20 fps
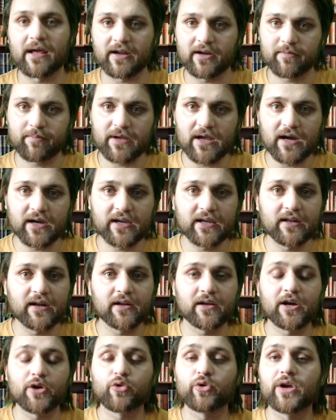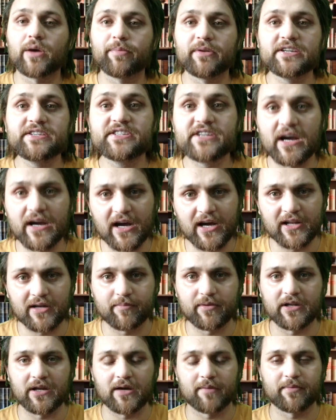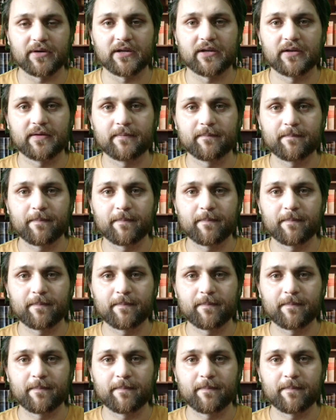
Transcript: मेरिट पे आके लड़का कोई अपनी जगह ना बना पाए